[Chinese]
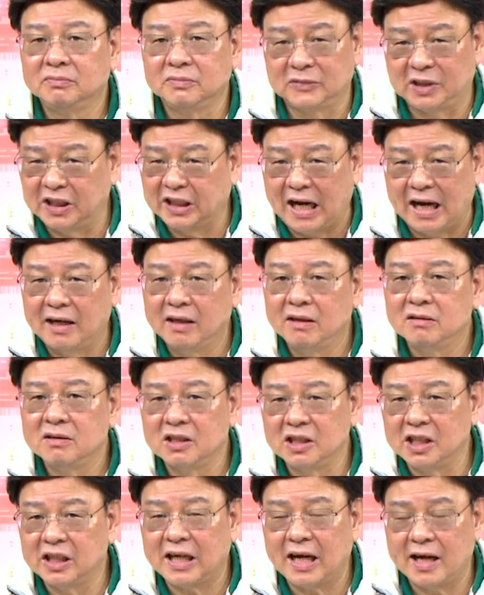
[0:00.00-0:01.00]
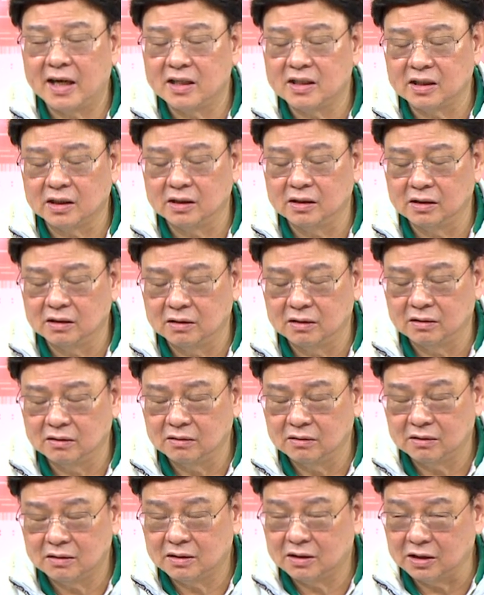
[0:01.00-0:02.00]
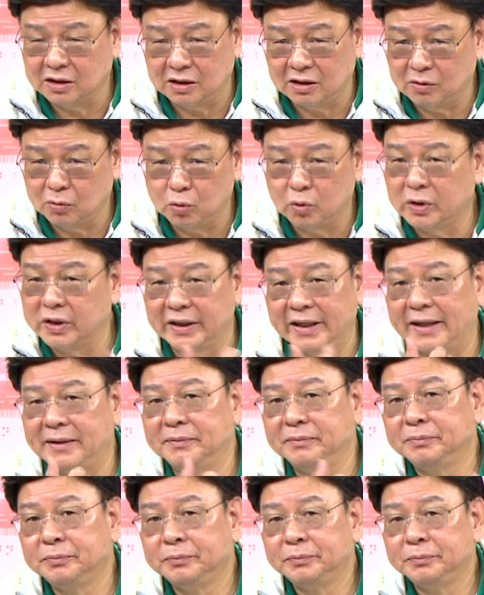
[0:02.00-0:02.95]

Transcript: 离开离开这个这个乌克兰，